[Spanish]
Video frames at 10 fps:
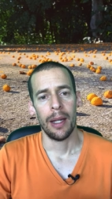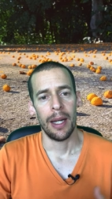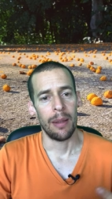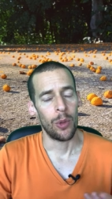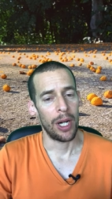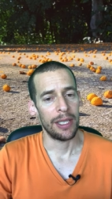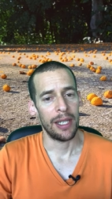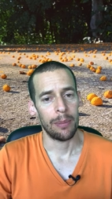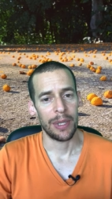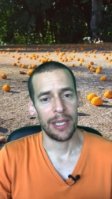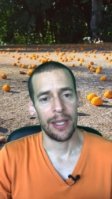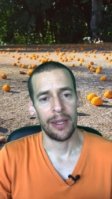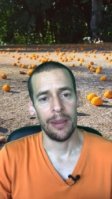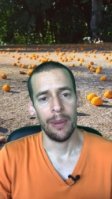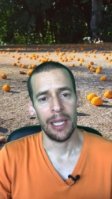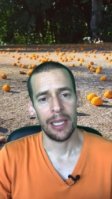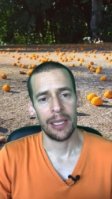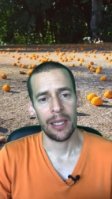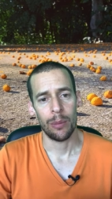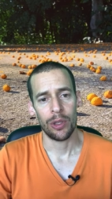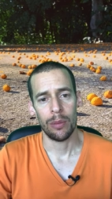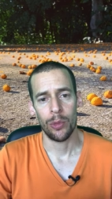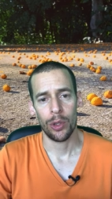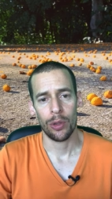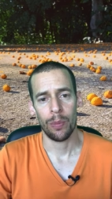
La democracia representativa que tenemos en muchos